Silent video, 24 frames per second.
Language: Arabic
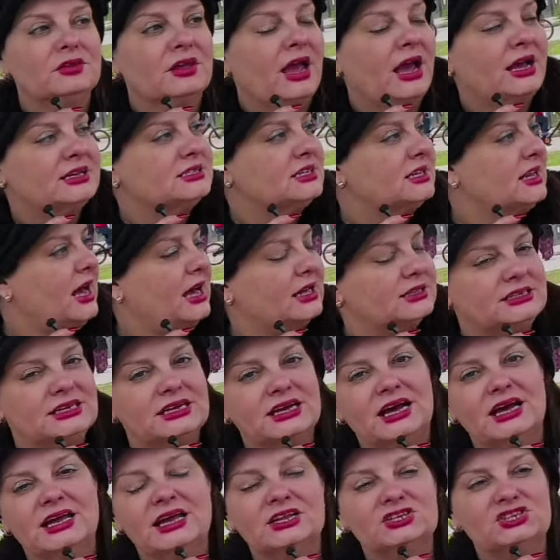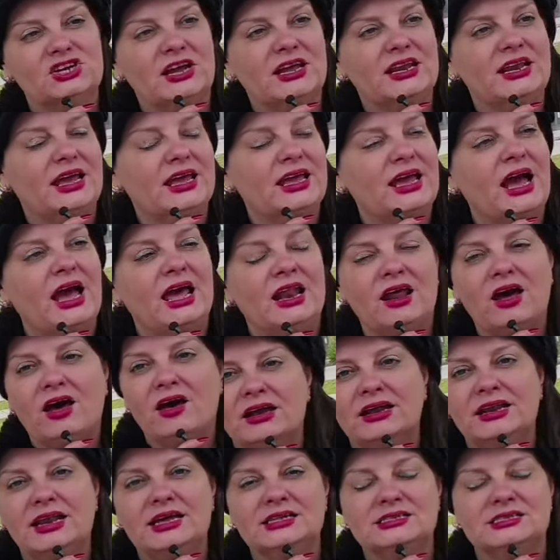هذه الحديقه يلجا اليها
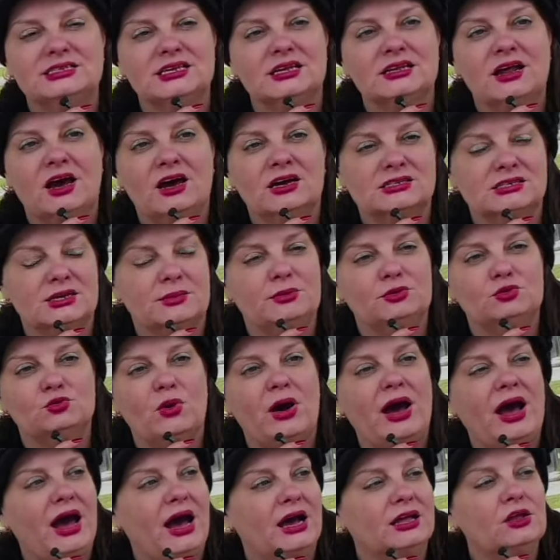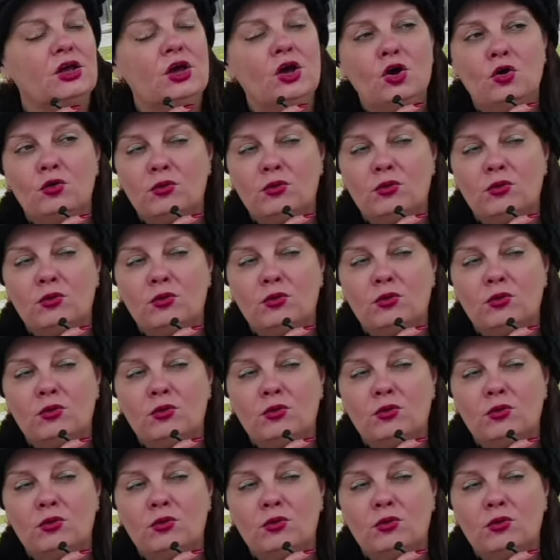العائلات نهار سبت واحد